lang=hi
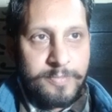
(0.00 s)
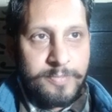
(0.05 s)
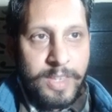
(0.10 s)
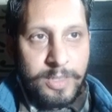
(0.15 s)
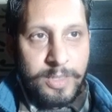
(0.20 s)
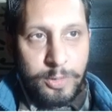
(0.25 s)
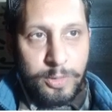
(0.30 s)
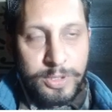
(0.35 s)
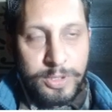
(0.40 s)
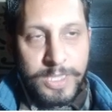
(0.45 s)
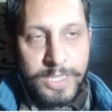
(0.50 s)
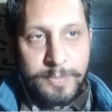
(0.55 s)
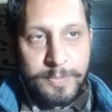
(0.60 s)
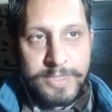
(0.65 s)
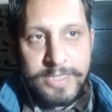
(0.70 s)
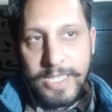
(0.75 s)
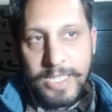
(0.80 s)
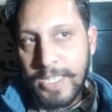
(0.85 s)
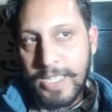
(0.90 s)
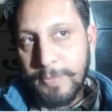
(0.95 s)
तो उसके
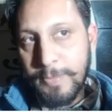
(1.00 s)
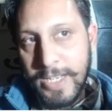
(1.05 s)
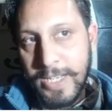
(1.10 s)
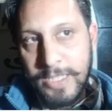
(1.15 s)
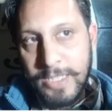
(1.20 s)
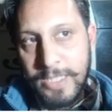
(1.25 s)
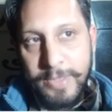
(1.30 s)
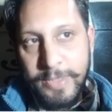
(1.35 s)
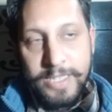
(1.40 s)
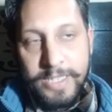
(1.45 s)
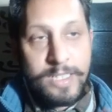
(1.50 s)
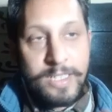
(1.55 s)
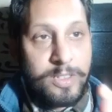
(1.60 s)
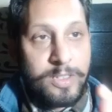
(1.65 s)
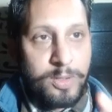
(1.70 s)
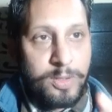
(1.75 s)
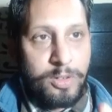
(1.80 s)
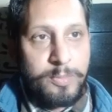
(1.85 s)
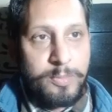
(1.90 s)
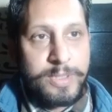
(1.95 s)
पास सारी मैनेजमेंट का
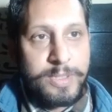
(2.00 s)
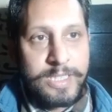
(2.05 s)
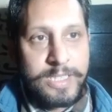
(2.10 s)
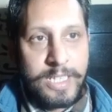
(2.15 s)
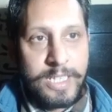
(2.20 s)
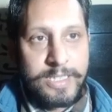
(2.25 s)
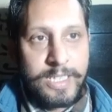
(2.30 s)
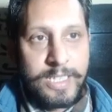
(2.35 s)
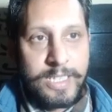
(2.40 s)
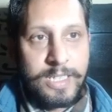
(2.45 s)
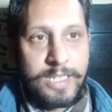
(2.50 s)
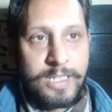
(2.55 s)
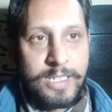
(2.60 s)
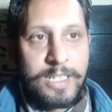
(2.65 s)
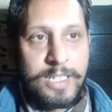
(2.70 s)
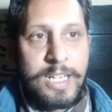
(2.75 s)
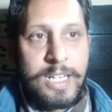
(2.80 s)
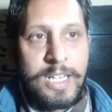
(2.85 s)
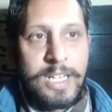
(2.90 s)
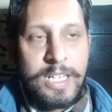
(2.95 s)
कंट्रोल भी चला जाएगा
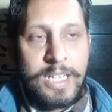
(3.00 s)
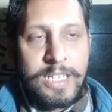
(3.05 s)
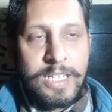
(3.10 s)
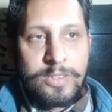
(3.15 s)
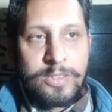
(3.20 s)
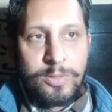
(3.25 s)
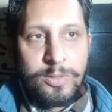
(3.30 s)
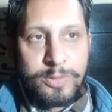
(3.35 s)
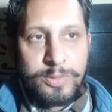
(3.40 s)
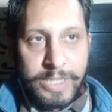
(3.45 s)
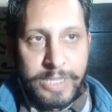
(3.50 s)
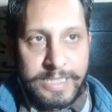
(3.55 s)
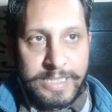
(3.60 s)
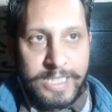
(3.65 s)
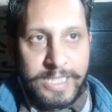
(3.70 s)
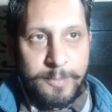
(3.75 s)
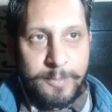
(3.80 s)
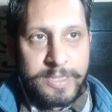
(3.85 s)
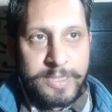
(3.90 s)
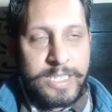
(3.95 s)
तो
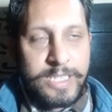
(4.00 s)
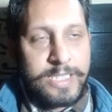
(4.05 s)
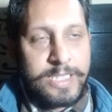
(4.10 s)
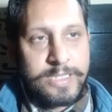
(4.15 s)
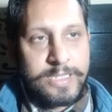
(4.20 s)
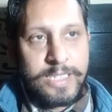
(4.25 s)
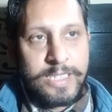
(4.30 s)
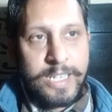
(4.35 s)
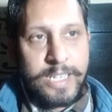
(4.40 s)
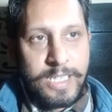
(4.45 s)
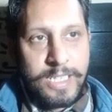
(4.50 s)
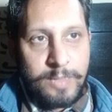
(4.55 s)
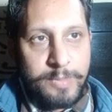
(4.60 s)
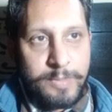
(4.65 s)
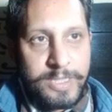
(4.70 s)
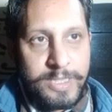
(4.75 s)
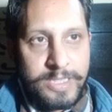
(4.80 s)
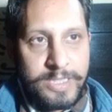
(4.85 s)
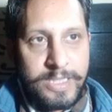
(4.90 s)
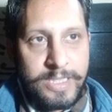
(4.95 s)
तिरसठ परसेंट हिस्सेदारी कम
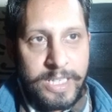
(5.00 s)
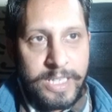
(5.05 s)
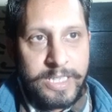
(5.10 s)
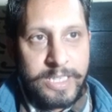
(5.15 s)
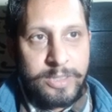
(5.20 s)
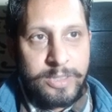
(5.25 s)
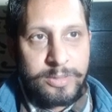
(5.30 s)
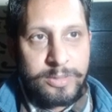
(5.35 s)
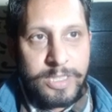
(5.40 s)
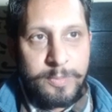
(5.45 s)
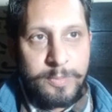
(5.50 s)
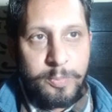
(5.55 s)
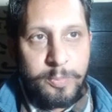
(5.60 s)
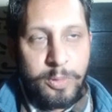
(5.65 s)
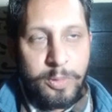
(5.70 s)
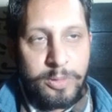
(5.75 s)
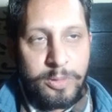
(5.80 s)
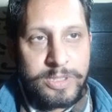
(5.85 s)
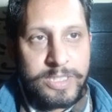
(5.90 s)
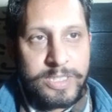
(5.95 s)
हिस्सेदारी नहीं होती
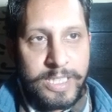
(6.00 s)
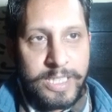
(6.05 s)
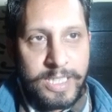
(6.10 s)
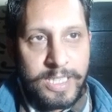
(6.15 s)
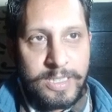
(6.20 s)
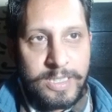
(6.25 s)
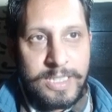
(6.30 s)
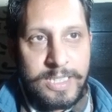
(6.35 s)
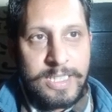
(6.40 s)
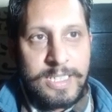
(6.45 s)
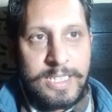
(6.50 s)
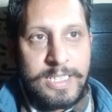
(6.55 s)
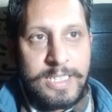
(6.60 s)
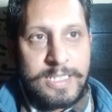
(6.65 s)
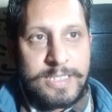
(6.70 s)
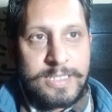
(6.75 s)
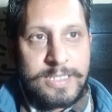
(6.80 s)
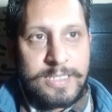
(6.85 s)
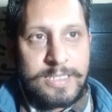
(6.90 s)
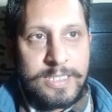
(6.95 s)
बहुत ज़्यादा
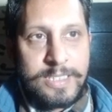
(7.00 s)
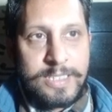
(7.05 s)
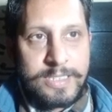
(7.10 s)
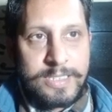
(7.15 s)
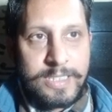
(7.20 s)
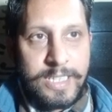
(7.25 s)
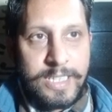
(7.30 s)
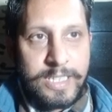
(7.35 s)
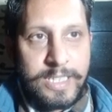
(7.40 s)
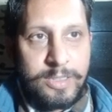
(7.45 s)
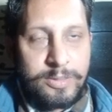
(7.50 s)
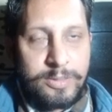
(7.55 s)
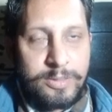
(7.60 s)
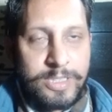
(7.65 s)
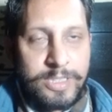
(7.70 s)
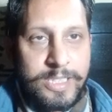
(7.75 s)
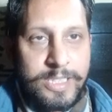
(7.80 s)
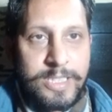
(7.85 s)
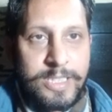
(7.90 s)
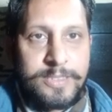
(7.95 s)
हिस्सेदारी
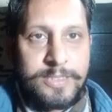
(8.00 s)
होती है